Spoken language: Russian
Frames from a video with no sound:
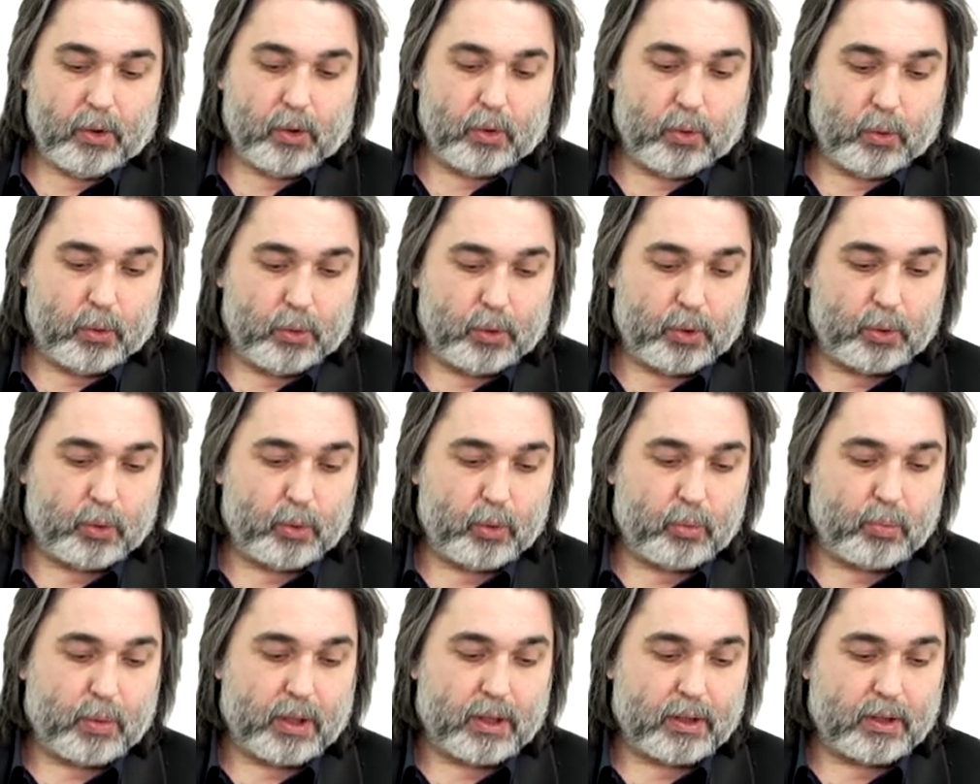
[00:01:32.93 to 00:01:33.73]
То есть
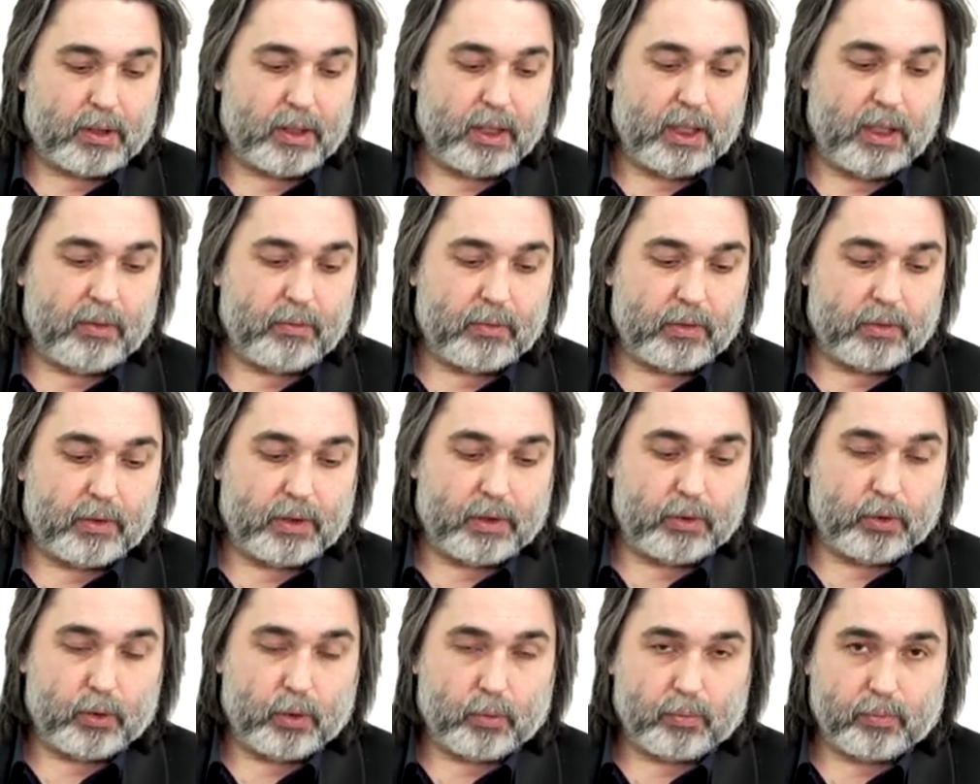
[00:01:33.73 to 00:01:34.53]
суть простая, мы
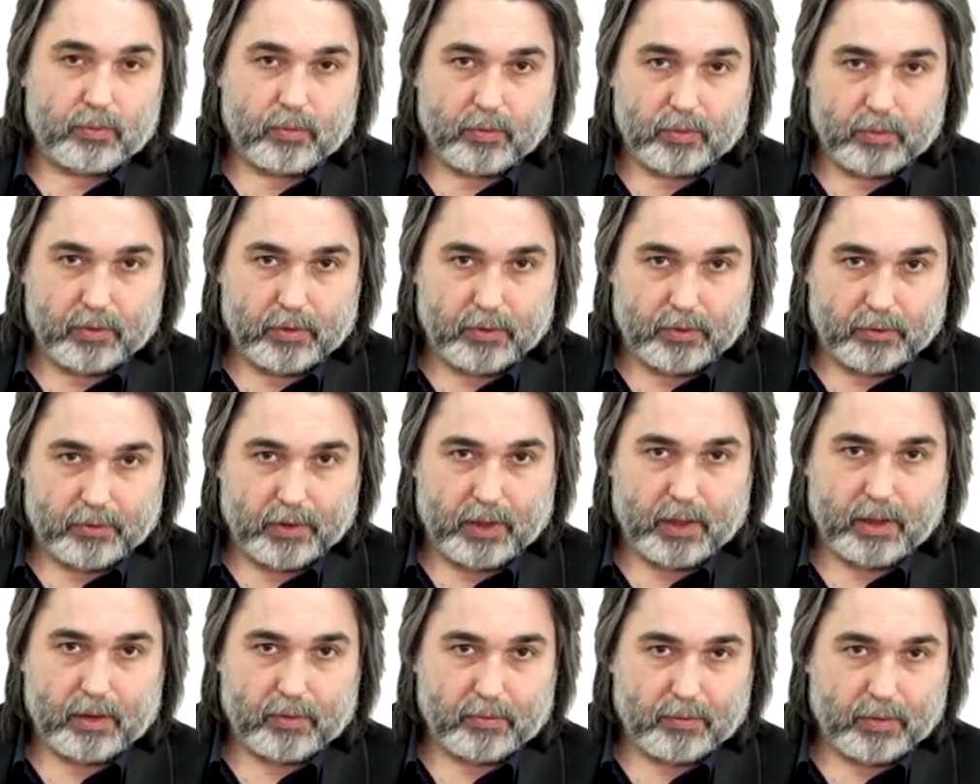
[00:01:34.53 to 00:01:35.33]
возьмем
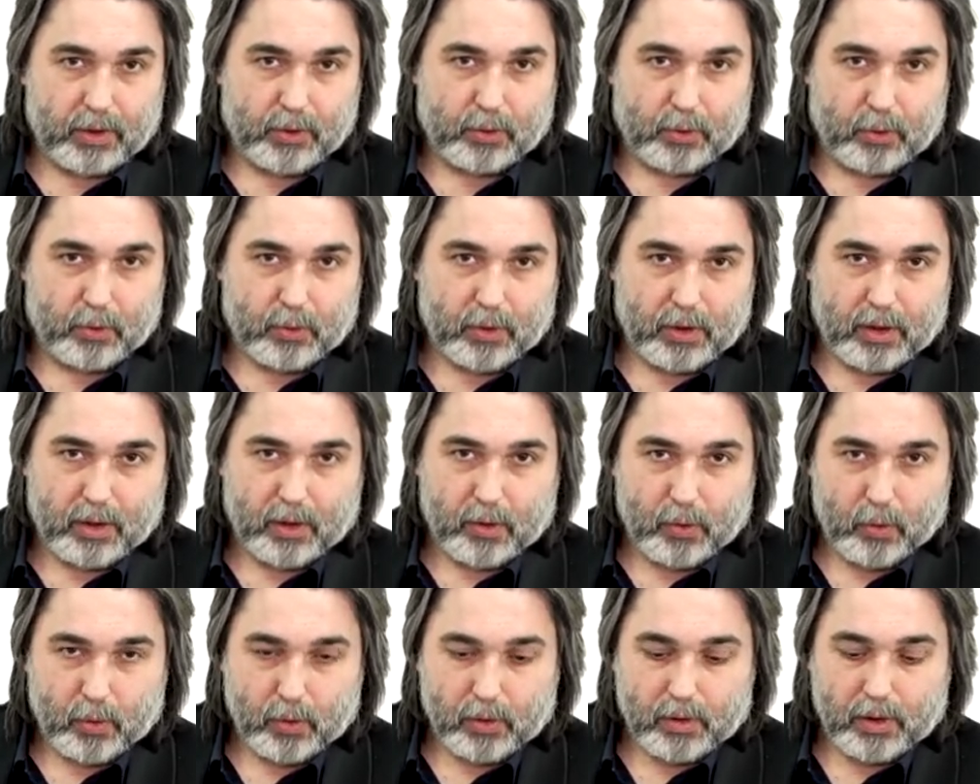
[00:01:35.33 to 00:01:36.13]
два мажорных
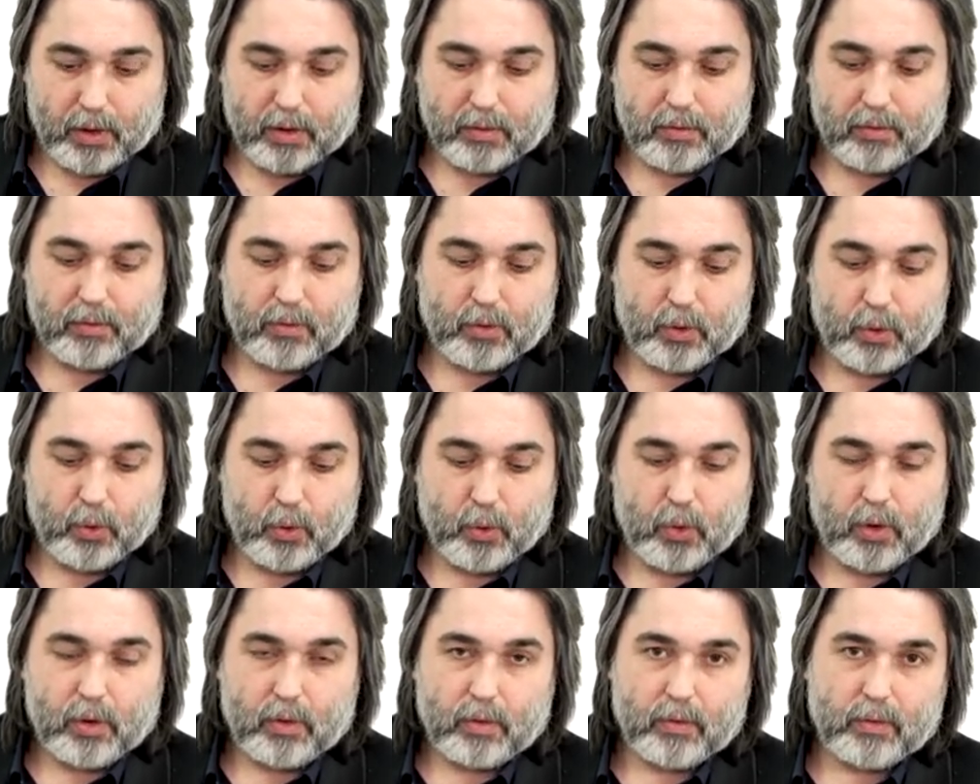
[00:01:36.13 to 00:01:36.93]
аккорда,
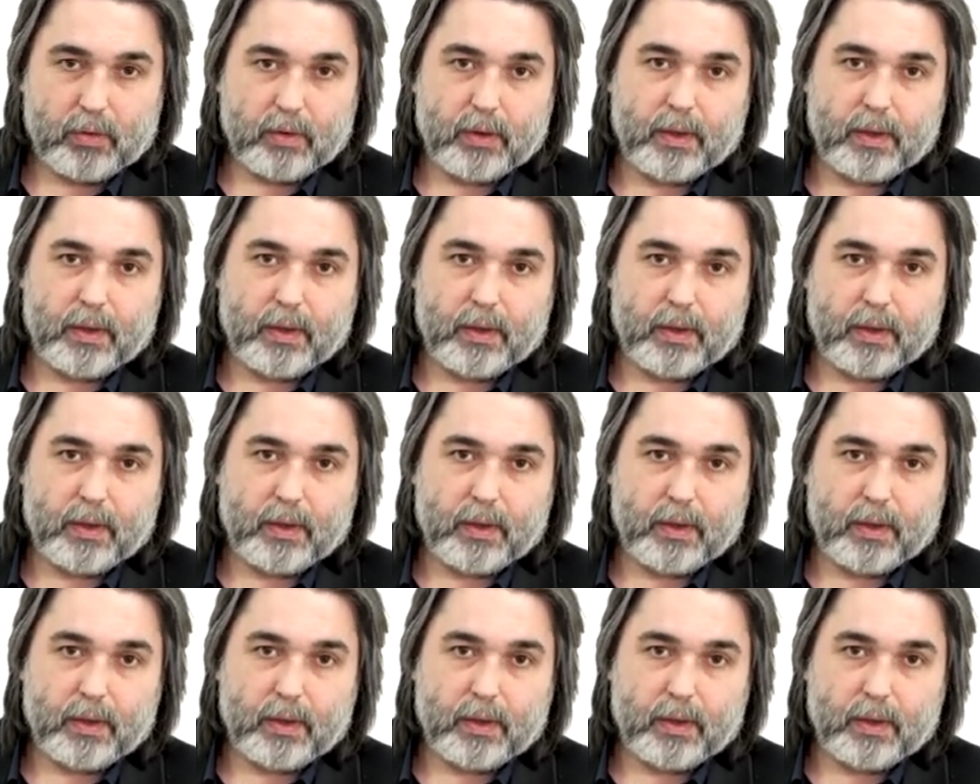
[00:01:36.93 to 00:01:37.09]
до